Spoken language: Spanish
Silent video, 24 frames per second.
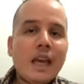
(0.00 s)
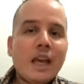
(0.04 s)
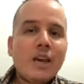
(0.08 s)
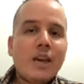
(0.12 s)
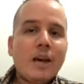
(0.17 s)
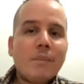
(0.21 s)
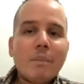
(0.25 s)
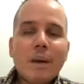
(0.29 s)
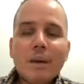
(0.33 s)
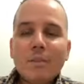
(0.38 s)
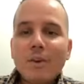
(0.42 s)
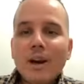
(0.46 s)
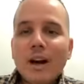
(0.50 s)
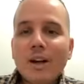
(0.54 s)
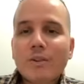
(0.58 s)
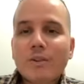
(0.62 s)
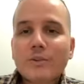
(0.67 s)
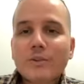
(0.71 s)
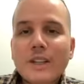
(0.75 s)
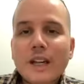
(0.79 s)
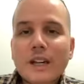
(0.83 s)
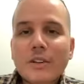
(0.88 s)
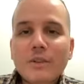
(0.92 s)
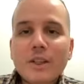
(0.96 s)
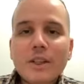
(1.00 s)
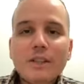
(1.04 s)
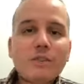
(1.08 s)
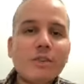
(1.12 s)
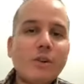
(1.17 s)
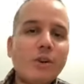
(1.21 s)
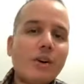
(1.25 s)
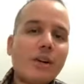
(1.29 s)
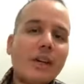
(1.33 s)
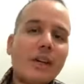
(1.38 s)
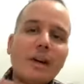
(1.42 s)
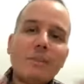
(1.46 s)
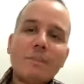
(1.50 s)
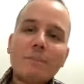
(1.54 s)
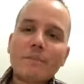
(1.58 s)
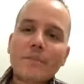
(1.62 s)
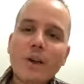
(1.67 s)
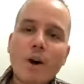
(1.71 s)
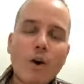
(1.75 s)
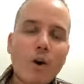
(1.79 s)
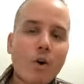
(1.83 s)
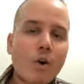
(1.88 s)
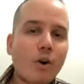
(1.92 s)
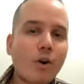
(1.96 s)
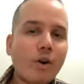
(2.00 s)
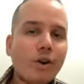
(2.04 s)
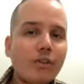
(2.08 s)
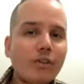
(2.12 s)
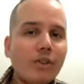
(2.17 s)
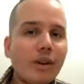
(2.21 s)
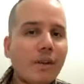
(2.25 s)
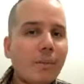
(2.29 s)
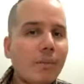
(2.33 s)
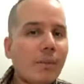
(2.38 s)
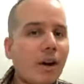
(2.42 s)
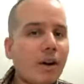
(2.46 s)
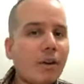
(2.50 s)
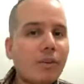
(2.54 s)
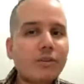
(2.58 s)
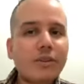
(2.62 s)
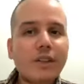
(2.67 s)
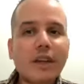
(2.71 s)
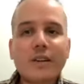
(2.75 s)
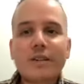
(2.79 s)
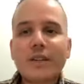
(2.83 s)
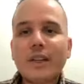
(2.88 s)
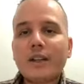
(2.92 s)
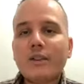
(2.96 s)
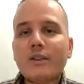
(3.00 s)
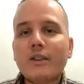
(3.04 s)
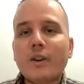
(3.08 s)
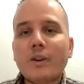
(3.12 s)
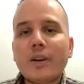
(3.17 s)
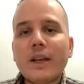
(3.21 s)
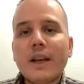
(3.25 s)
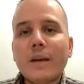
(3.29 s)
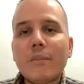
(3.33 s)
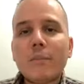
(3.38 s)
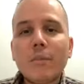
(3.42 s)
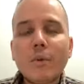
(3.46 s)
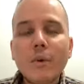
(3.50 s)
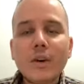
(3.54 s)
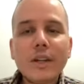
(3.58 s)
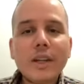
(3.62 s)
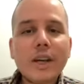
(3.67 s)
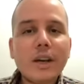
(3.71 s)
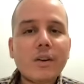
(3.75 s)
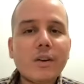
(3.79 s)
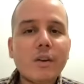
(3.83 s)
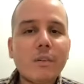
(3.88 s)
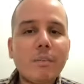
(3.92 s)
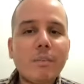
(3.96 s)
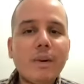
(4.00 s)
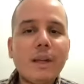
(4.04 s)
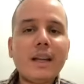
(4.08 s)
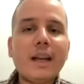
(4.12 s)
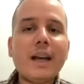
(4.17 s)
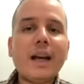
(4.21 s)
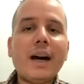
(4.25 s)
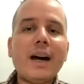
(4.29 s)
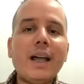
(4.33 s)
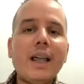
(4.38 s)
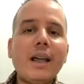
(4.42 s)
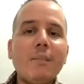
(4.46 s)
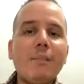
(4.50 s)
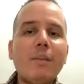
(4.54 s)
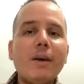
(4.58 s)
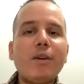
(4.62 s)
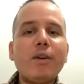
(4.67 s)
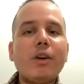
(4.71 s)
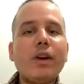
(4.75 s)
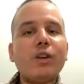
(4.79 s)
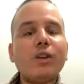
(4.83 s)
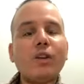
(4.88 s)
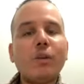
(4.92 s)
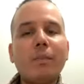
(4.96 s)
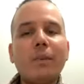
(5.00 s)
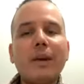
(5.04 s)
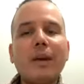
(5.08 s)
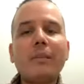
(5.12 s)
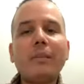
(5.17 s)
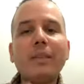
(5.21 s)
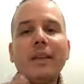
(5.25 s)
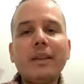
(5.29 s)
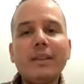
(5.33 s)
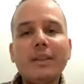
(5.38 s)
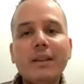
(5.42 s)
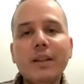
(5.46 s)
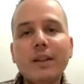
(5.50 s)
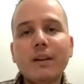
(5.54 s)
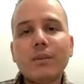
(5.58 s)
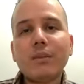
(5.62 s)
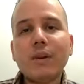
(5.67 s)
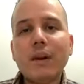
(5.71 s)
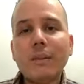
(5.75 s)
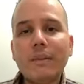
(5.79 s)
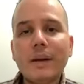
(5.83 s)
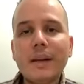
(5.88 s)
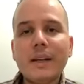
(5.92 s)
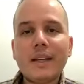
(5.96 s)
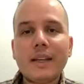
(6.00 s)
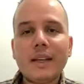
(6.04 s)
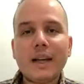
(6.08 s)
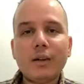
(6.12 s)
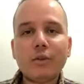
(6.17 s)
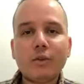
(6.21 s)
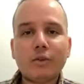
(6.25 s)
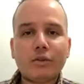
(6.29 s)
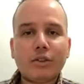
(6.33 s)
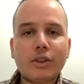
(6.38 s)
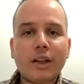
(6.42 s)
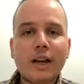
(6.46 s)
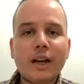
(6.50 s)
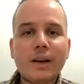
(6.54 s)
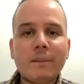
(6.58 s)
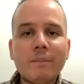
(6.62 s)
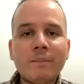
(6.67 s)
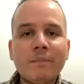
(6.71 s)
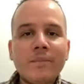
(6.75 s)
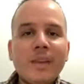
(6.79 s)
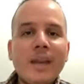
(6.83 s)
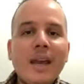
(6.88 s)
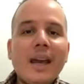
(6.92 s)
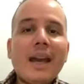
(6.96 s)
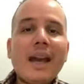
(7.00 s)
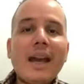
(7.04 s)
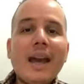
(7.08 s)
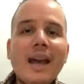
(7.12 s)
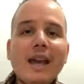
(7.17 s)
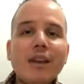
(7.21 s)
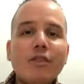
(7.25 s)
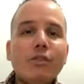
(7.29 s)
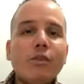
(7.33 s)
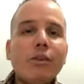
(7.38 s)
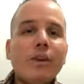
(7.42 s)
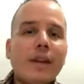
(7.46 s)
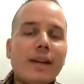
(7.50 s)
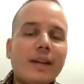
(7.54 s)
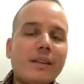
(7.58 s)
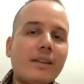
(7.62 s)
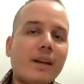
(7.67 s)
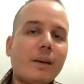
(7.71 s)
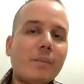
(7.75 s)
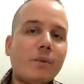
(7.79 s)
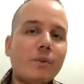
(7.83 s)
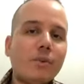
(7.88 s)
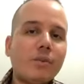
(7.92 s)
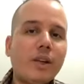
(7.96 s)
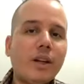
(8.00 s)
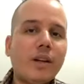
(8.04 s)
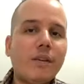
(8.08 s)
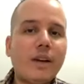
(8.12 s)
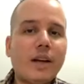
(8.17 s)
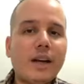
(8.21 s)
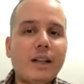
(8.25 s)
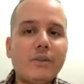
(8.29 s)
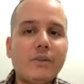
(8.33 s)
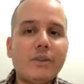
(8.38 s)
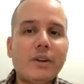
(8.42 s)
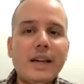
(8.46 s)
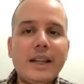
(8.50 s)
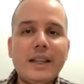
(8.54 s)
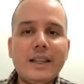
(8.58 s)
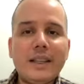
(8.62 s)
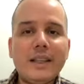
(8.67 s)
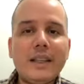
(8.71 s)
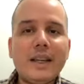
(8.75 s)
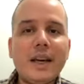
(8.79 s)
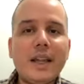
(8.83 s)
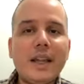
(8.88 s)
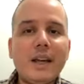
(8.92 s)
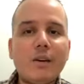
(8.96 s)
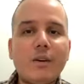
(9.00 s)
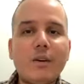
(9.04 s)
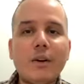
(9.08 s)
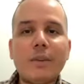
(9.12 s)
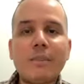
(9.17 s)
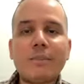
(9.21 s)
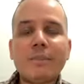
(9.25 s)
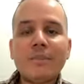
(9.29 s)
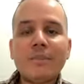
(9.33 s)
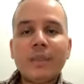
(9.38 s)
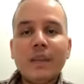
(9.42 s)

Vamos a contar una historia jocosa, vamos a contar una historia muy descomplicada, pero que nos permite de alguna manera ilustrar eso de que estamos celebrando el día de hoy.